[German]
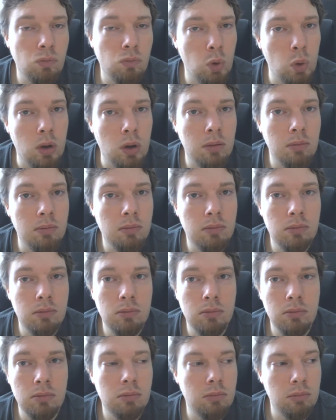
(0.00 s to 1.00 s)
ja,
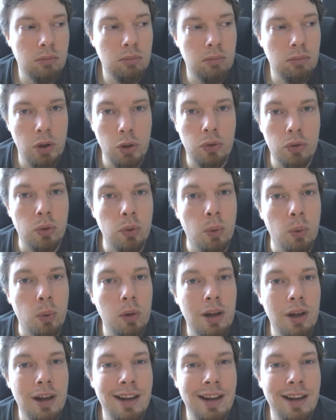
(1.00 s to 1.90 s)
ist so.